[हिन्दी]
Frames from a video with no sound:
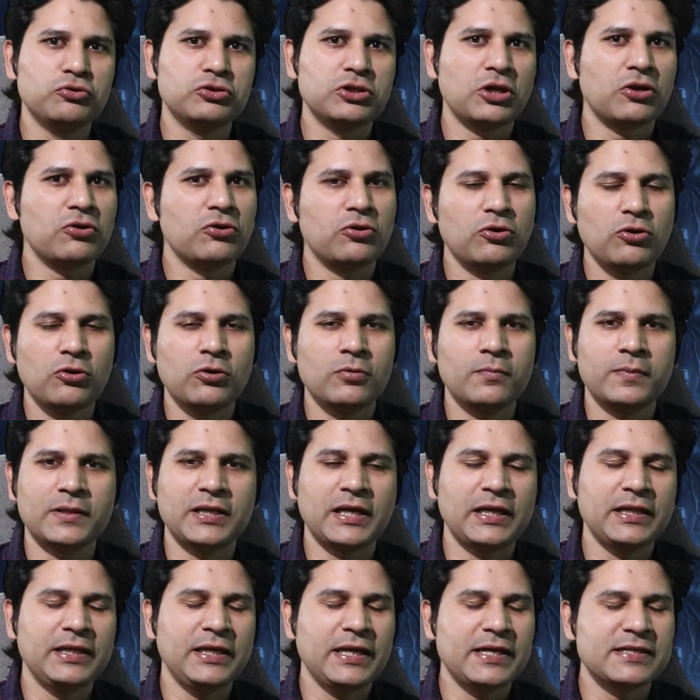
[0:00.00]
पूछा और उन्होंने
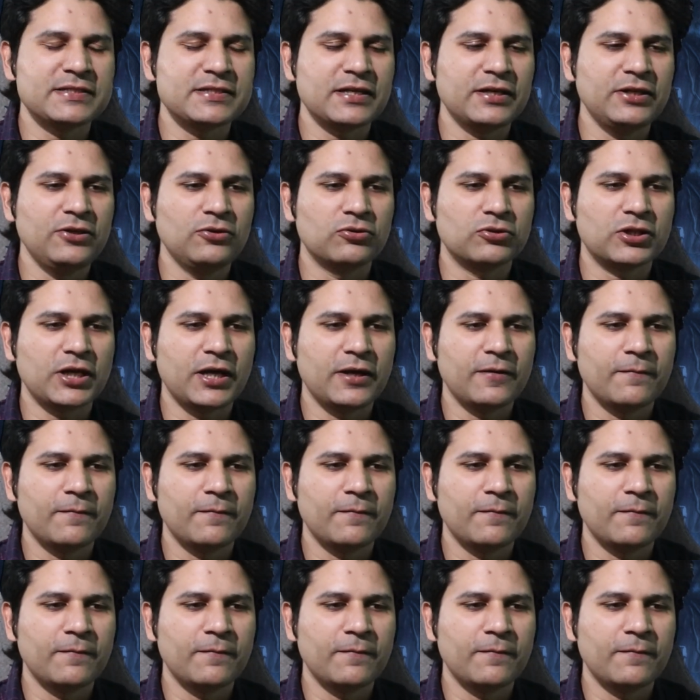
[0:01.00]
बता दिया ऐसा नहीं होता